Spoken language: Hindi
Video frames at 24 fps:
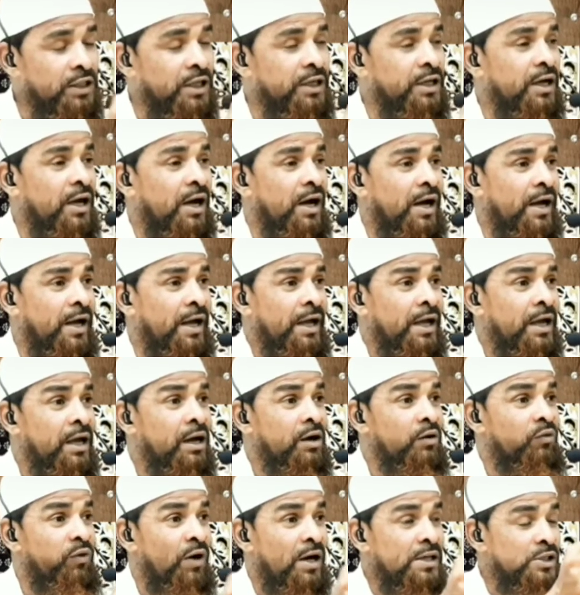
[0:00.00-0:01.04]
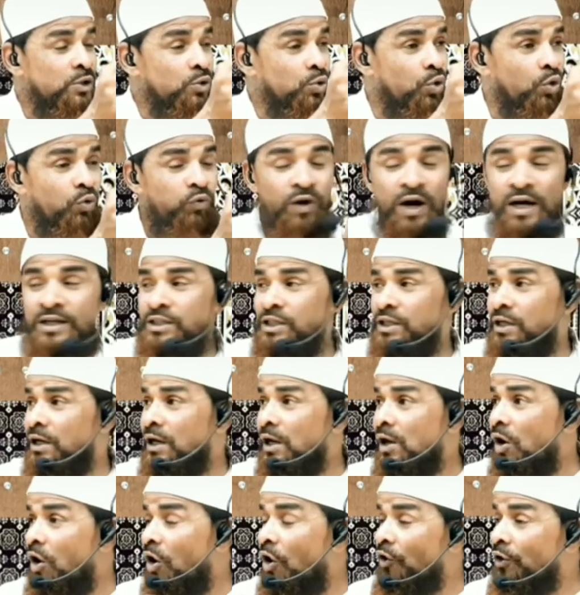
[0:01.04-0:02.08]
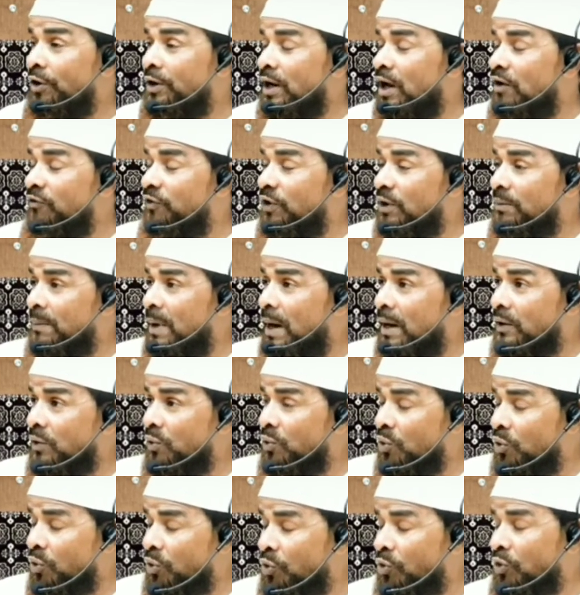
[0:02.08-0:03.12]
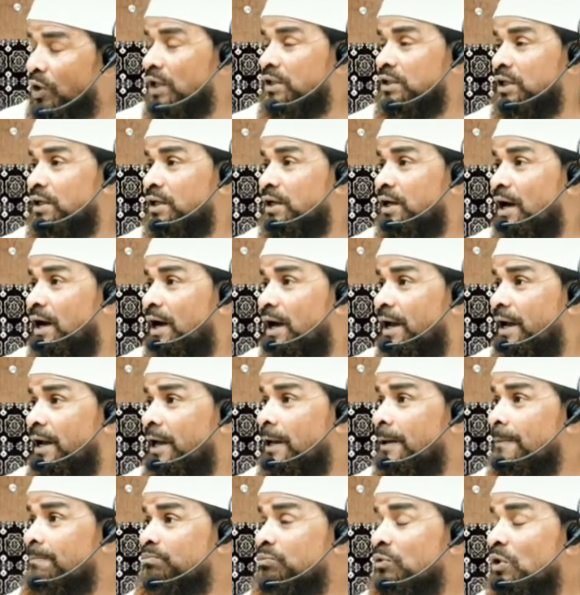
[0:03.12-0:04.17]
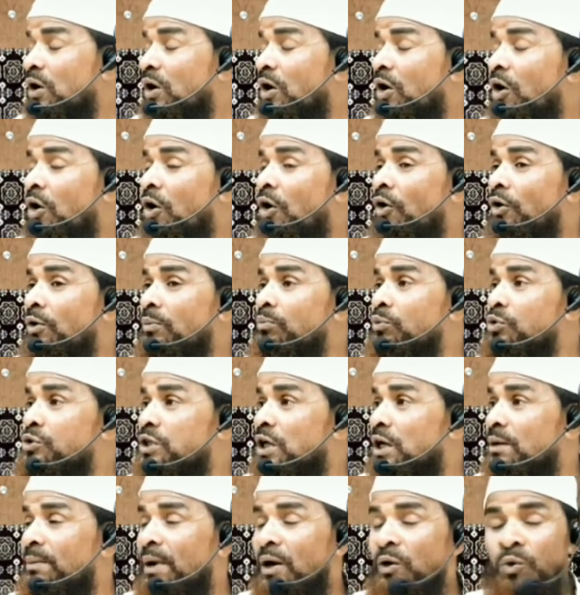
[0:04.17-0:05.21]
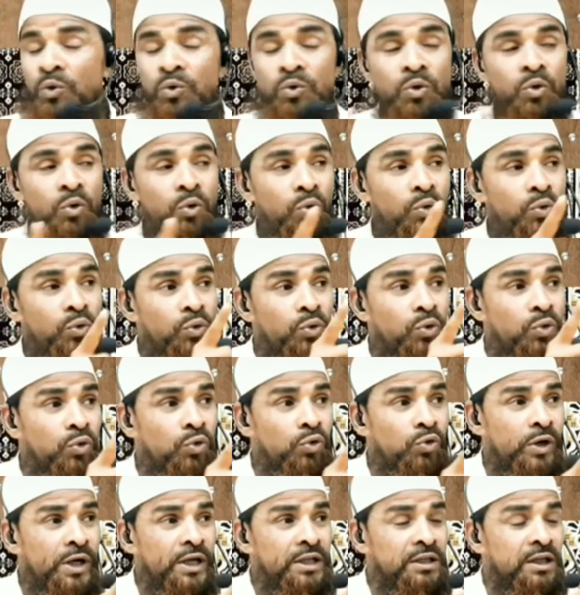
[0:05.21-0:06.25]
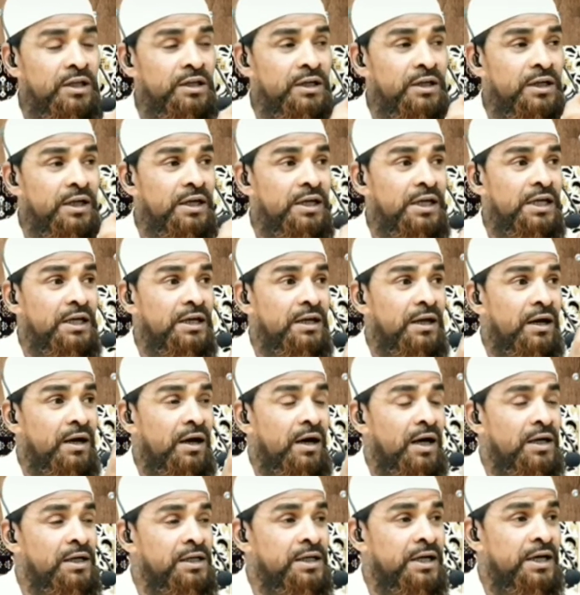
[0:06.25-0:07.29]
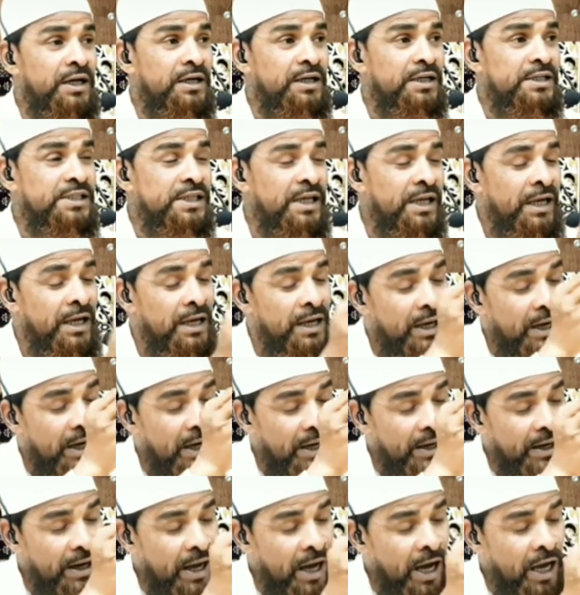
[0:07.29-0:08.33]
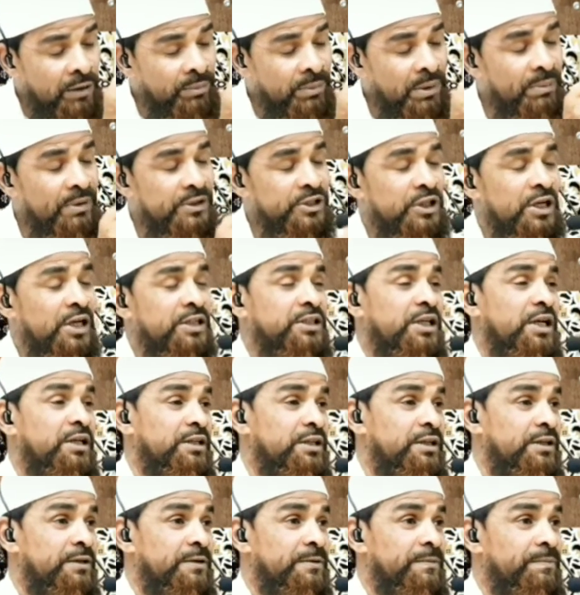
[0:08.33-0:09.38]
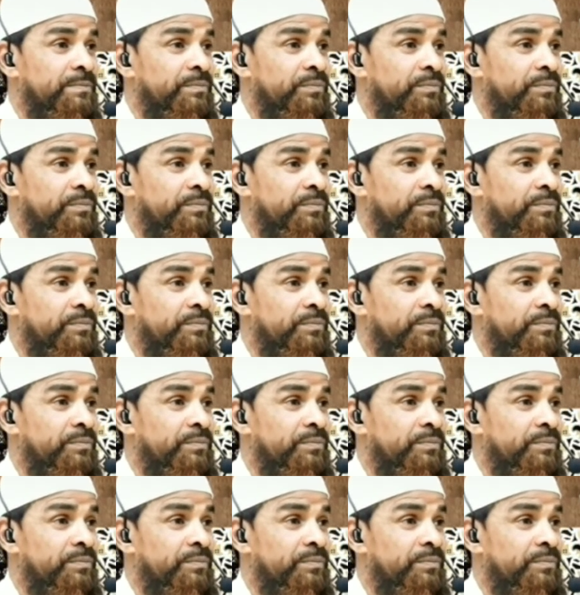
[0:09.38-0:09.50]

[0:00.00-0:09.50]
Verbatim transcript: का तरीक़ा है फासिक फाजिर और नाफरमान लोगों का तरीक़ा है और मुसलमानों को उन लोगों के तरीक़े की नक्काली करने से हर हाल में बचना चाहिए